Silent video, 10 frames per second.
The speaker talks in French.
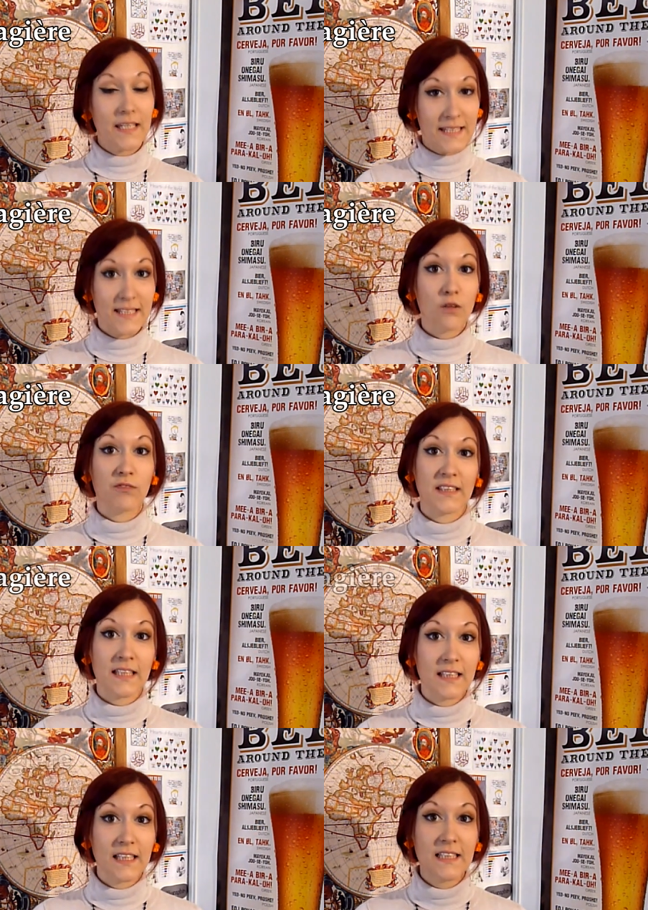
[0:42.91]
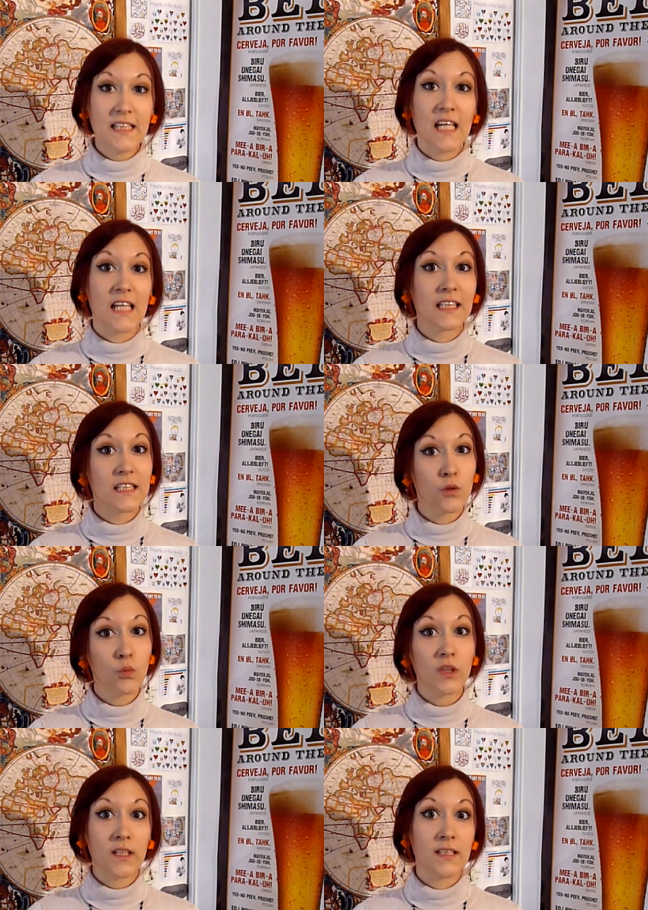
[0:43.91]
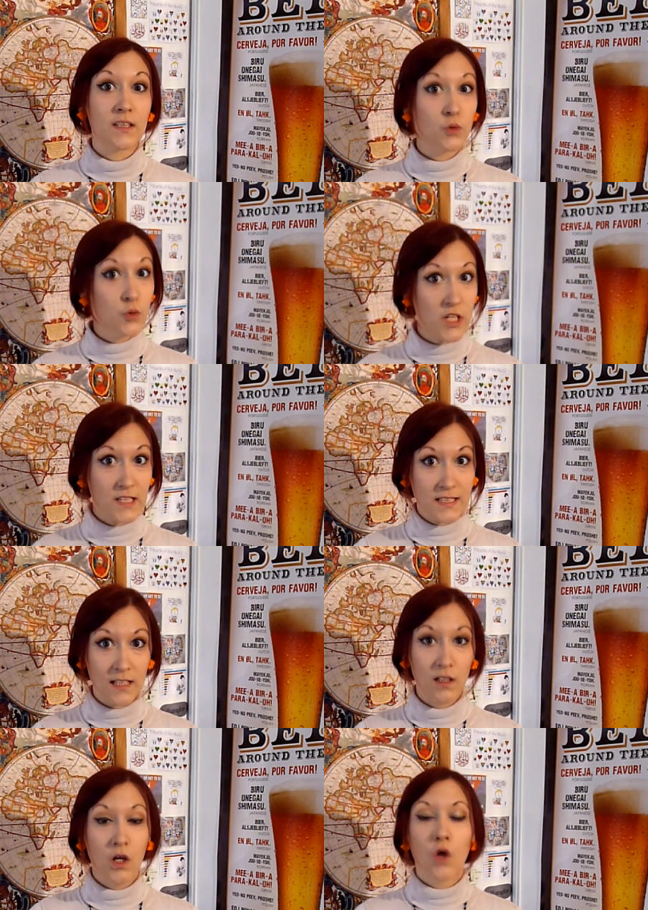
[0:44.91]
Ici, on va s'intéresser à l'attrition chez les sujets sains,